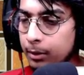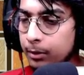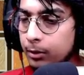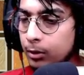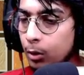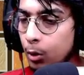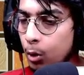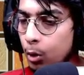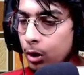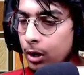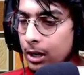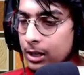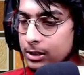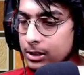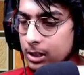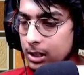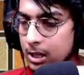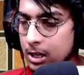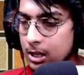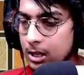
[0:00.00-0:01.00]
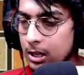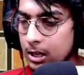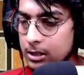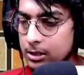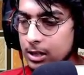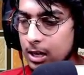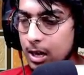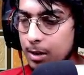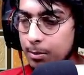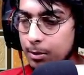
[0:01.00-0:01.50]
लॉन्ग ग्रास है ना ये ग्रास
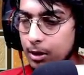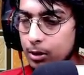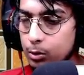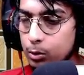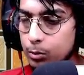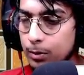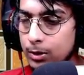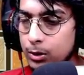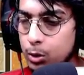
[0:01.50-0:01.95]
गायब कर दूँ मैं